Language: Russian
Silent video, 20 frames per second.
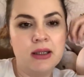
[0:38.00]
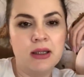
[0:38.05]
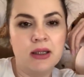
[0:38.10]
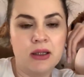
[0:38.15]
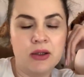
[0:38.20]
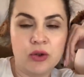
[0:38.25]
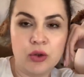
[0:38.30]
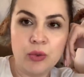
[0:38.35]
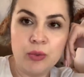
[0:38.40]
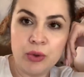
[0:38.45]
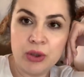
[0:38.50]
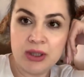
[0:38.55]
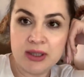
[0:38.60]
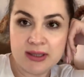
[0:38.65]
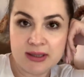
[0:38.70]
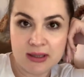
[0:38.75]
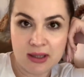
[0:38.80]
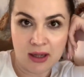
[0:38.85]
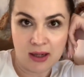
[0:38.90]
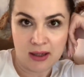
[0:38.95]
Дом у них
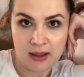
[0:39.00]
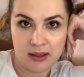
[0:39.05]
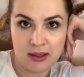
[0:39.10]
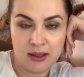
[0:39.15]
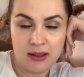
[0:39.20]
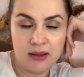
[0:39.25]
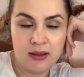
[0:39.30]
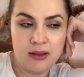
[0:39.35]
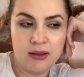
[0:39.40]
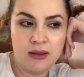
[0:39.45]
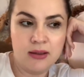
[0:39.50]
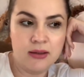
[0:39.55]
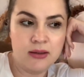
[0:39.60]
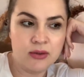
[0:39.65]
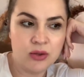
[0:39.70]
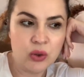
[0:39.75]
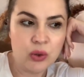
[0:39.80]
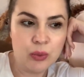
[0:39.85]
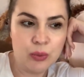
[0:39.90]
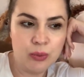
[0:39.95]
старый.
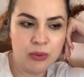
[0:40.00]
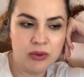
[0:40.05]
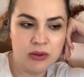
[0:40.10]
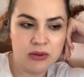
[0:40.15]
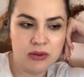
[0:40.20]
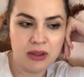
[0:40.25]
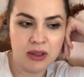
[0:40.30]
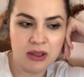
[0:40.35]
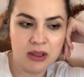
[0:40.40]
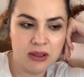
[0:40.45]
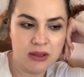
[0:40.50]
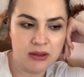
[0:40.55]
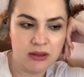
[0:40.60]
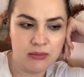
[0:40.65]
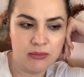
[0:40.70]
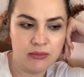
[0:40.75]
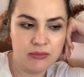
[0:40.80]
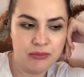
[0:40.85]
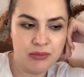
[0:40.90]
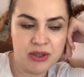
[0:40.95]
Дом каких
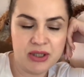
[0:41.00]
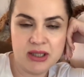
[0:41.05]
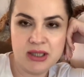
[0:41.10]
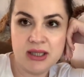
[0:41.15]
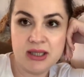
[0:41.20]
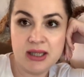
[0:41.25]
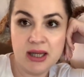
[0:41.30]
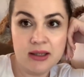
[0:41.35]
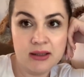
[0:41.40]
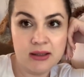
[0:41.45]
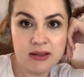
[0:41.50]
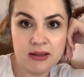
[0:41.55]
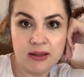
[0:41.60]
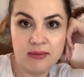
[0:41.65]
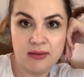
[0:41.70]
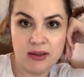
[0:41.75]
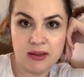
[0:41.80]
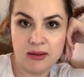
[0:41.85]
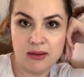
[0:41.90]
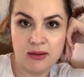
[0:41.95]
там, 50-х,
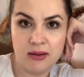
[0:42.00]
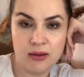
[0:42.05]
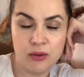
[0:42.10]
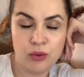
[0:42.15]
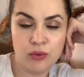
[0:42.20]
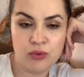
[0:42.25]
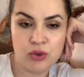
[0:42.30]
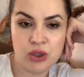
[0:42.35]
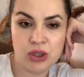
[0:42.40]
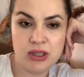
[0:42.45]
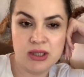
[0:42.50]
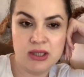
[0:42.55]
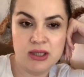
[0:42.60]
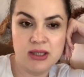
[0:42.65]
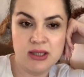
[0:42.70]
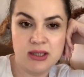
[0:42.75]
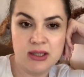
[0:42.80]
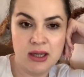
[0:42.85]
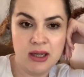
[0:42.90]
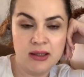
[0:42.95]
наверное, годов,
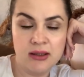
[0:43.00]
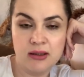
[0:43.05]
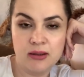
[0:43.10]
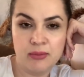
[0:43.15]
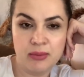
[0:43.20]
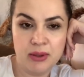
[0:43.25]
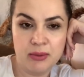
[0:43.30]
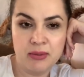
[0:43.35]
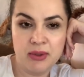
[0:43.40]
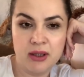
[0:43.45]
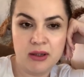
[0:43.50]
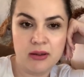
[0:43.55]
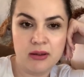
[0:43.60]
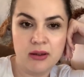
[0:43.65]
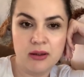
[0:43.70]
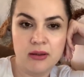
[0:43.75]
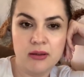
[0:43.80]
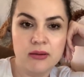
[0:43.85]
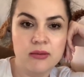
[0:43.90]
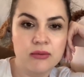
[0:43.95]
60-х
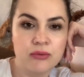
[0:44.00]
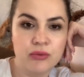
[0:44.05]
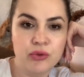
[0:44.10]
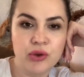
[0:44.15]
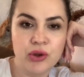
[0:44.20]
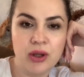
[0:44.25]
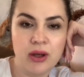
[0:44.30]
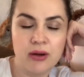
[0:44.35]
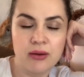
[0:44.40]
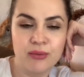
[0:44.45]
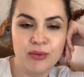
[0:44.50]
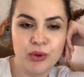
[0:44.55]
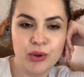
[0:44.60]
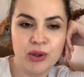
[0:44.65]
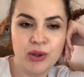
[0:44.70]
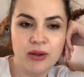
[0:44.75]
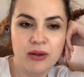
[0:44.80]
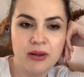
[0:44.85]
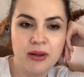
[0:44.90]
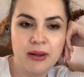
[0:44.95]
примерно. Вот так
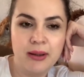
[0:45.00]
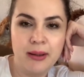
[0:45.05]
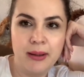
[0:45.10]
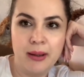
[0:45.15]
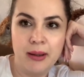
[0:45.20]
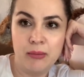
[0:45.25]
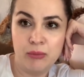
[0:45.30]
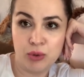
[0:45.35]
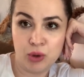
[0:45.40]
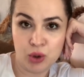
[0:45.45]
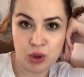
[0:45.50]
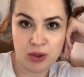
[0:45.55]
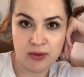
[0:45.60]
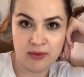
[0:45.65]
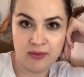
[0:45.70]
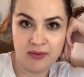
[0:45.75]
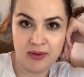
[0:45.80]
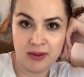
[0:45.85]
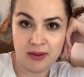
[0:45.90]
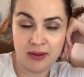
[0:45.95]
вот. Прошлого
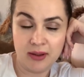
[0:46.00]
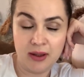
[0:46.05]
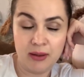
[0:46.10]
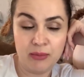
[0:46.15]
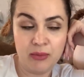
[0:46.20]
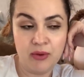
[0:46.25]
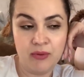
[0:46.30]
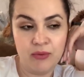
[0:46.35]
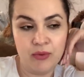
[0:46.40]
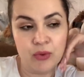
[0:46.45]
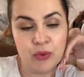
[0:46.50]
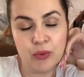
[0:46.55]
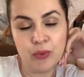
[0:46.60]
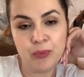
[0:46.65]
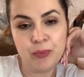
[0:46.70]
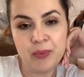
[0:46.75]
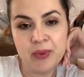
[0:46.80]
века, я имею в виду.